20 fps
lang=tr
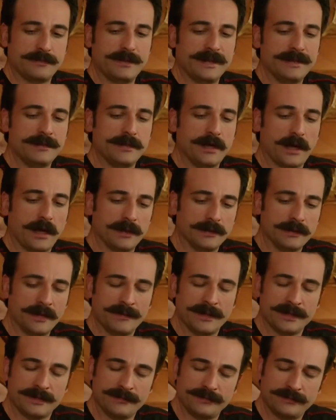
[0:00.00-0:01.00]
Ben
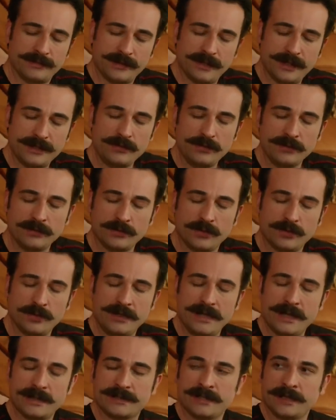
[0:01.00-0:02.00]
anlamadım. Ne diyorsun
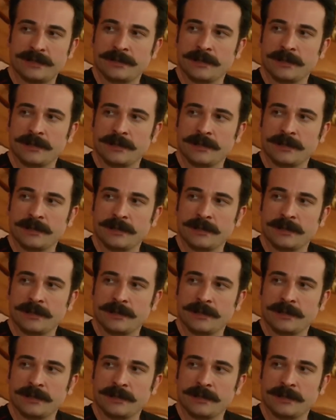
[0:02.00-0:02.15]
Hülya sen?